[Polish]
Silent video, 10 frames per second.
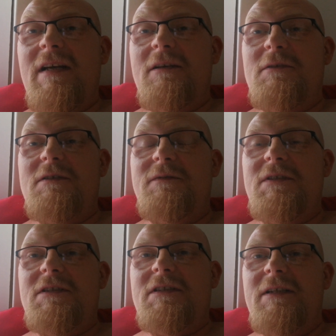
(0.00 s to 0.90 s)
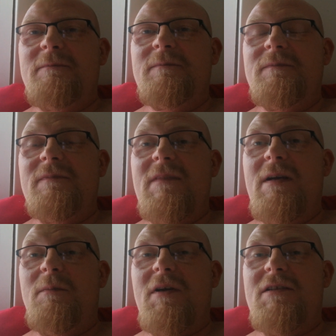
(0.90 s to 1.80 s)
tak, oczywiście,
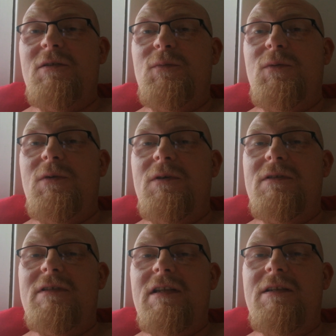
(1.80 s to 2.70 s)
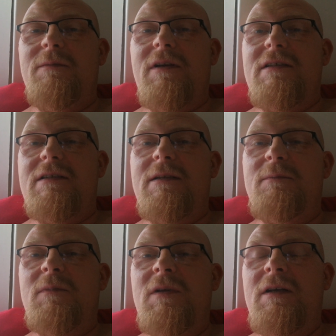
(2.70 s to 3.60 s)
na bardzo długo. Ostatnim razem